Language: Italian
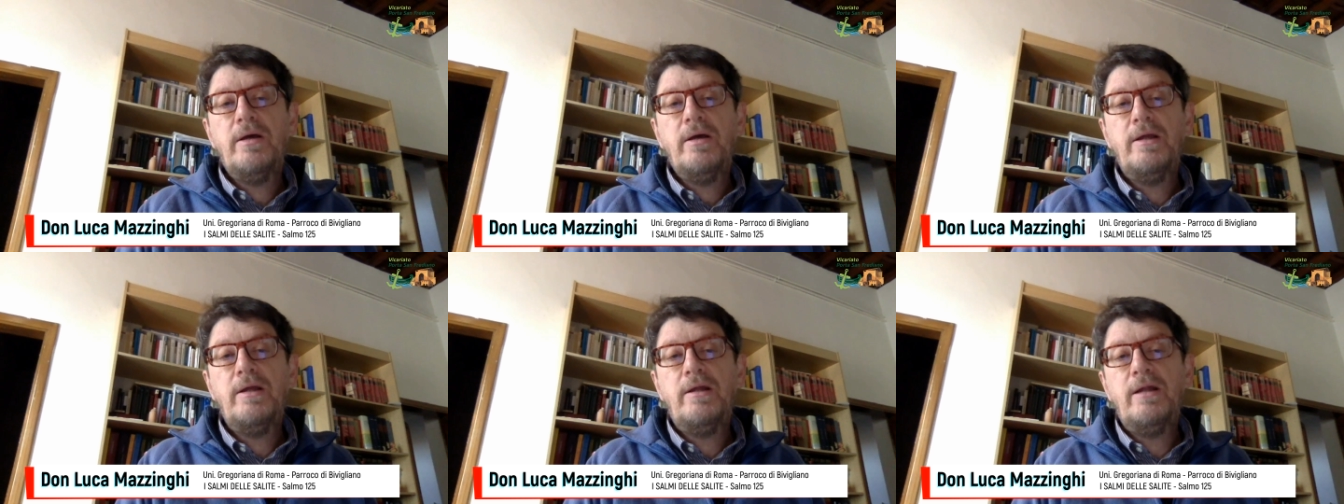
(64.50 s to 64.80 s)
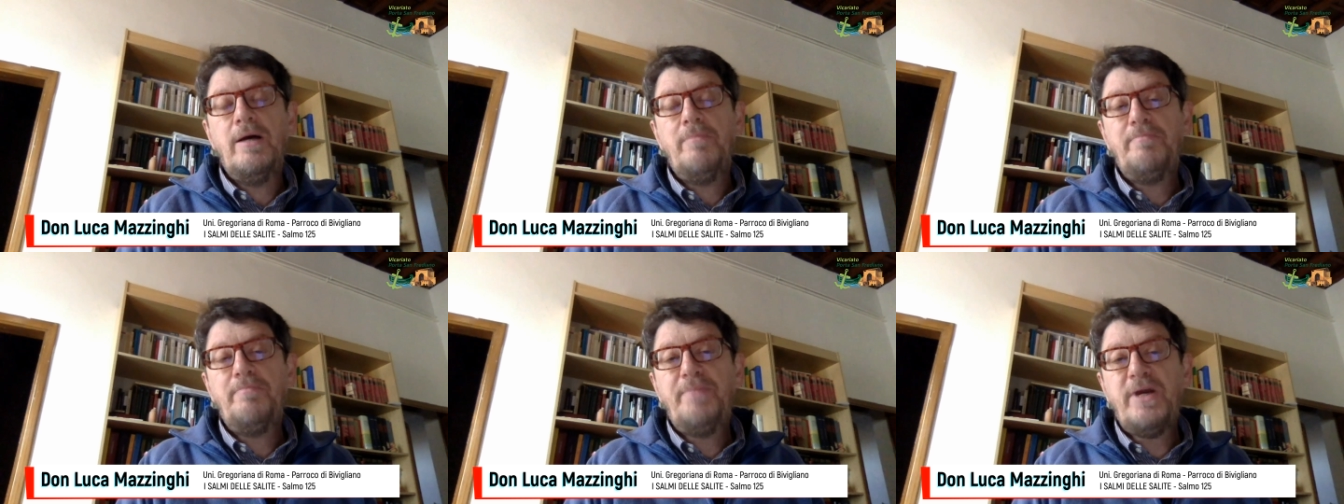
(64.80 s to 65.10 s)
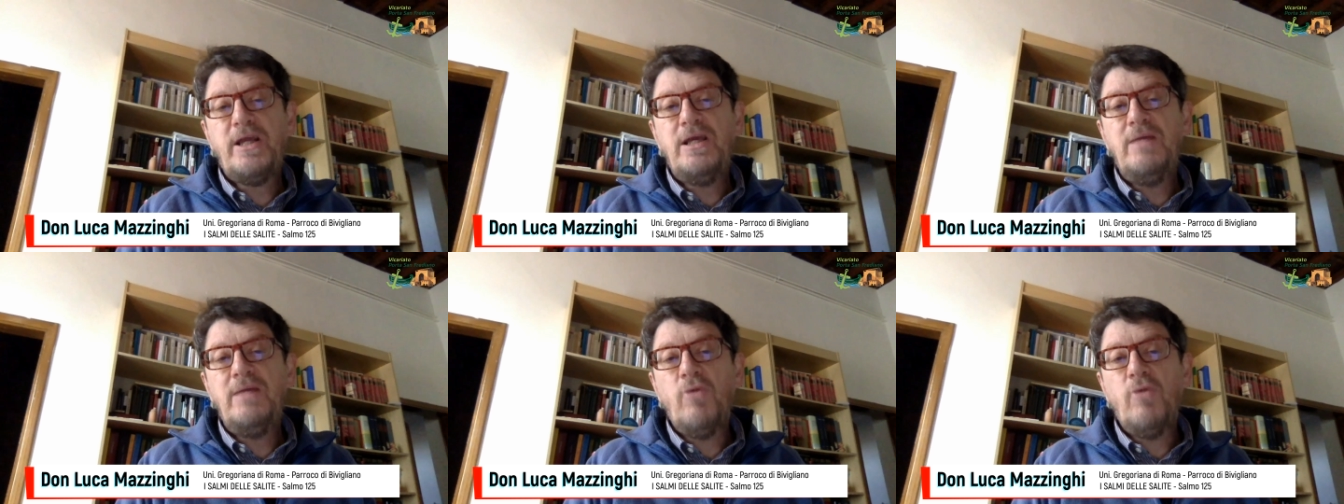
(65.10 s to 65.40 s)
il
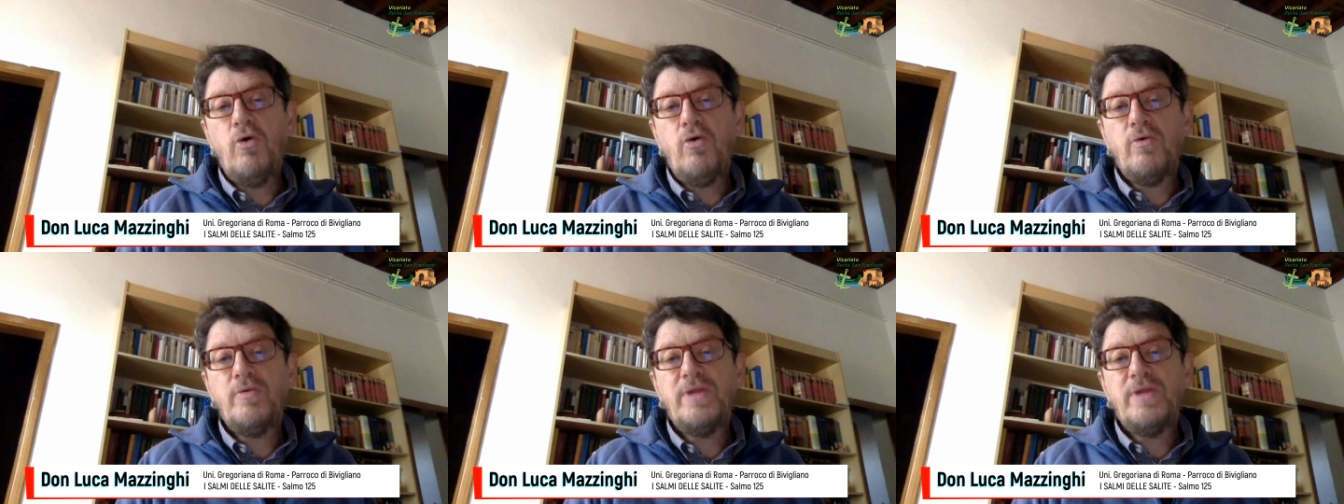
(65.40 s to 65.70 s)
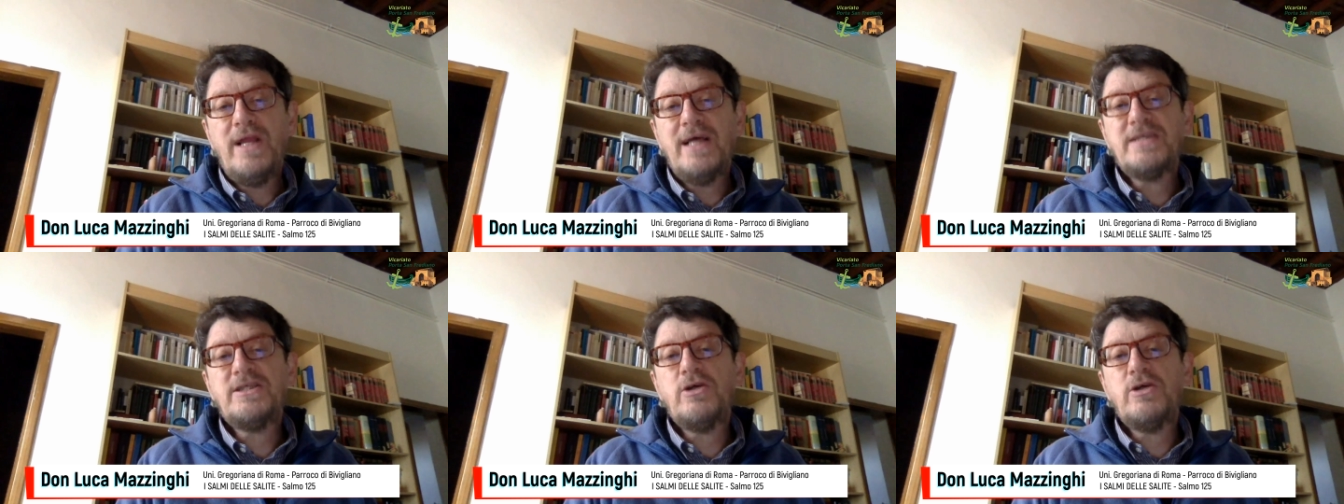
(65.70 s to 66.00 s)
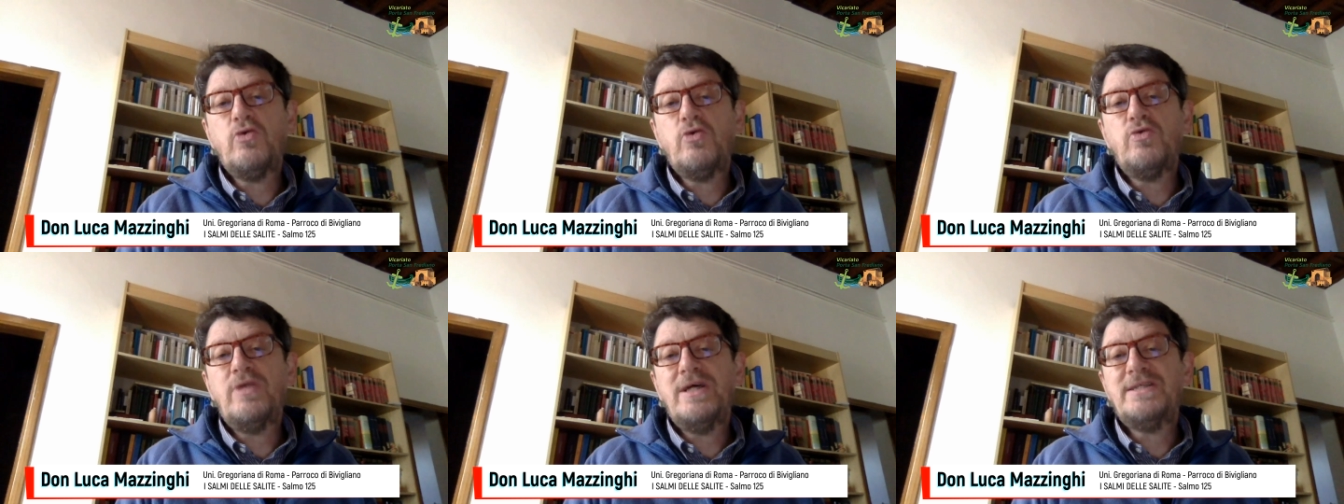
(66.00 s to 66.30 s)
primo della
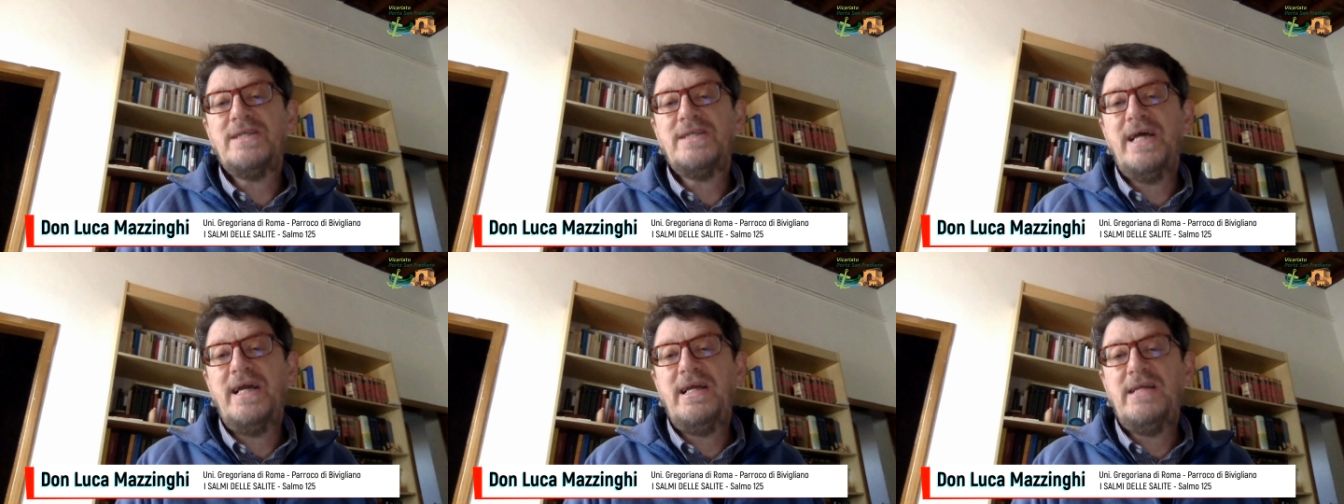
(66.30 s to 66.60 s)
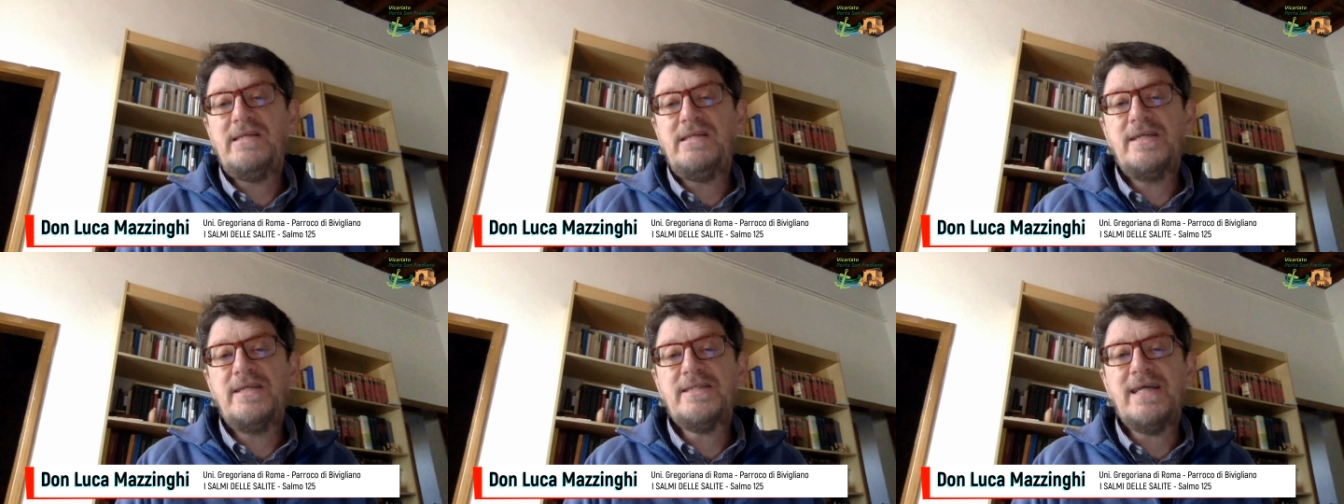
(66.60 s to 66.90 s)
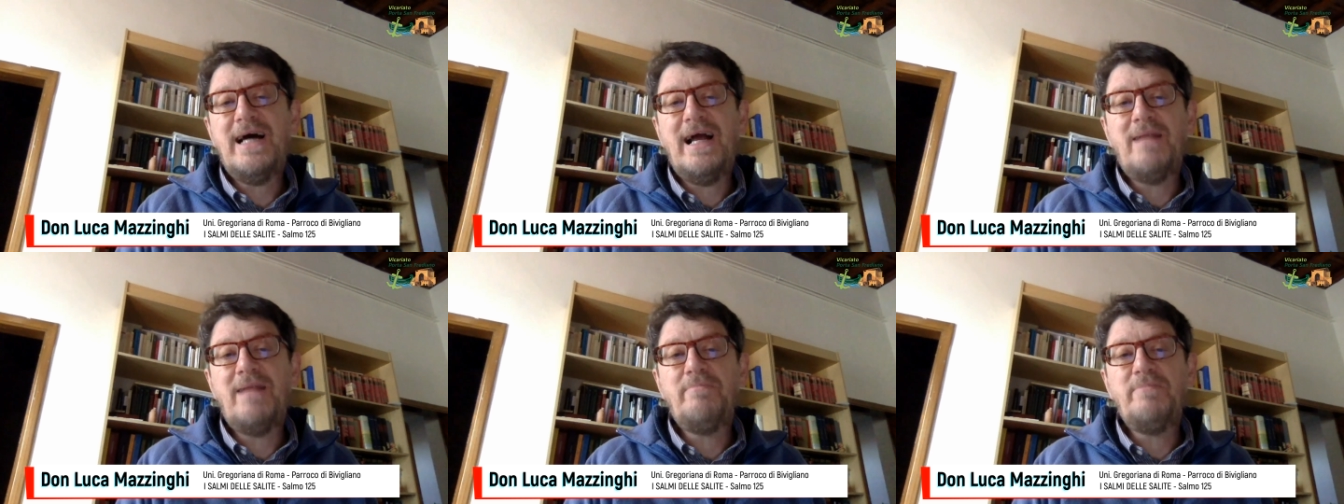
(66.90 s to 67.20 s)
seconda serie dei
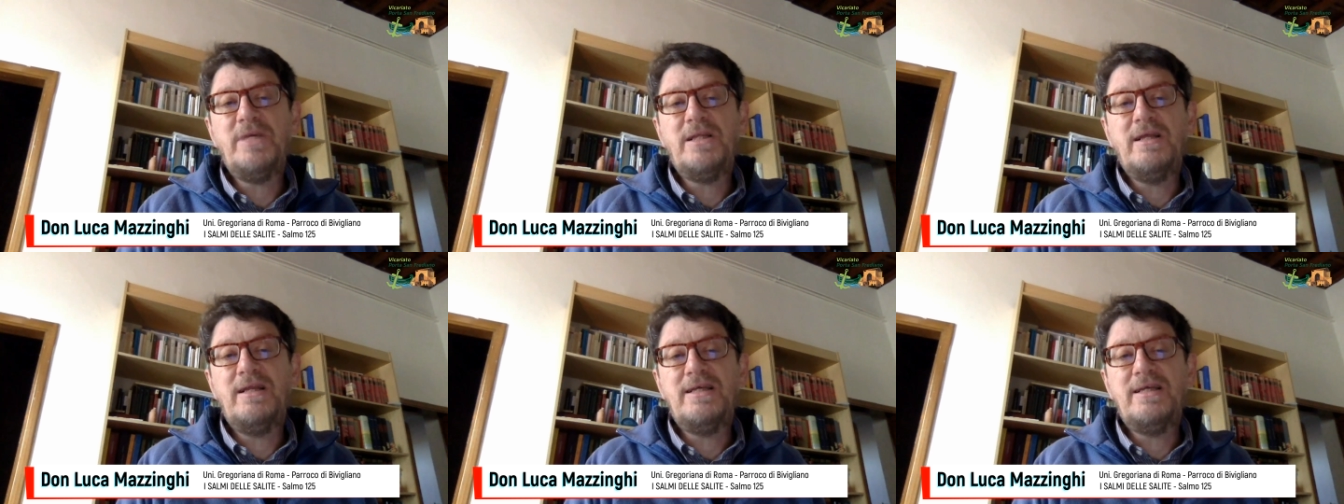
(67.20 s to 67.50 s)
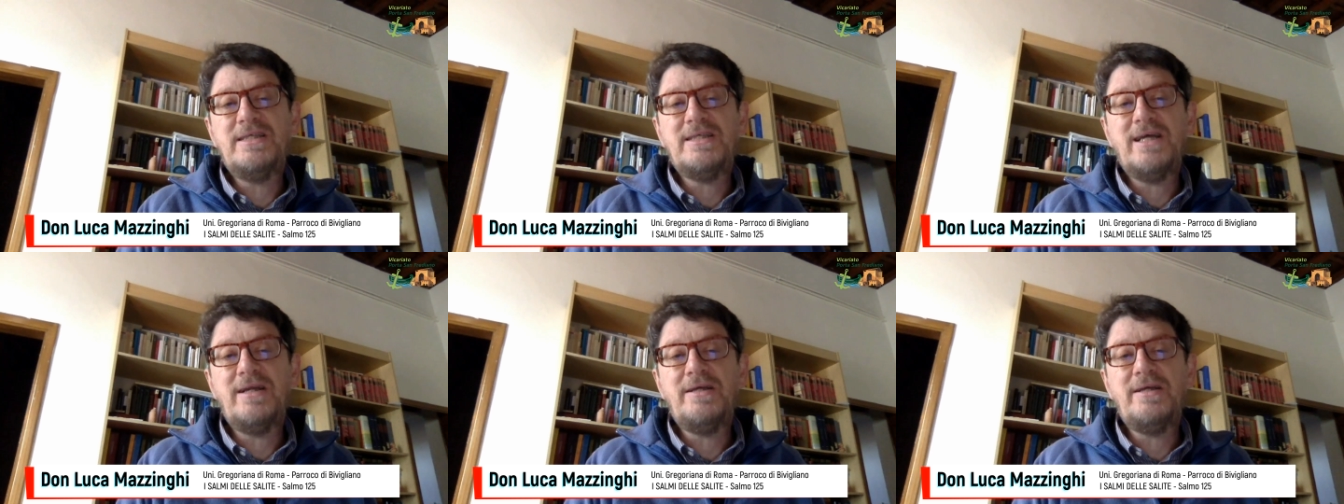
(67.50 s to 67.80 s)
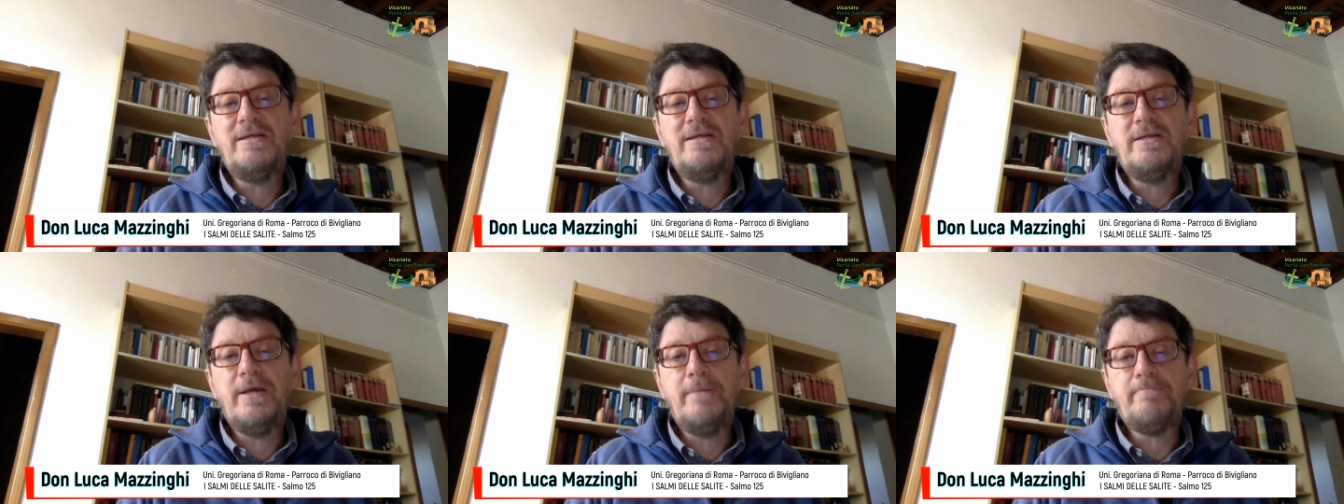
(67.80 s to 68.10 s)
Salmi delle
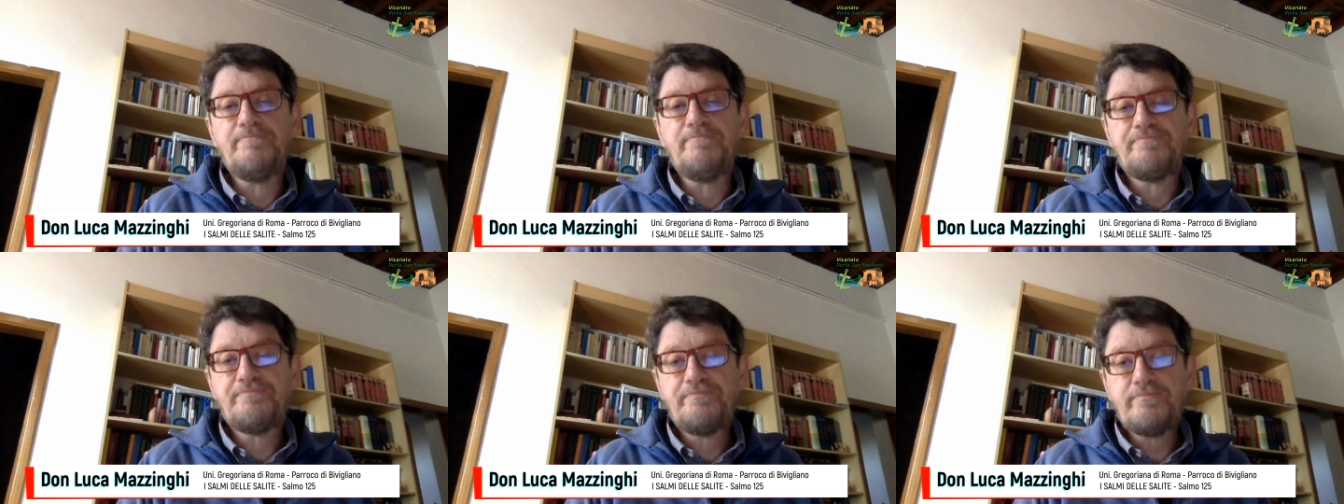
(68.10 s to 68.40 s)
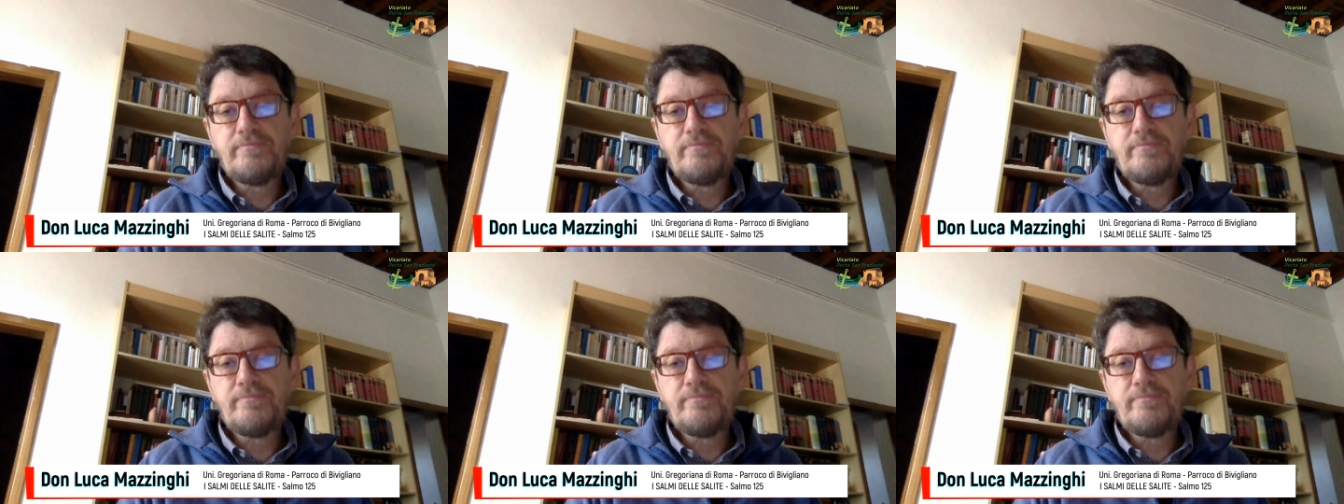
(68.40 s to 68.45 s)
Salite.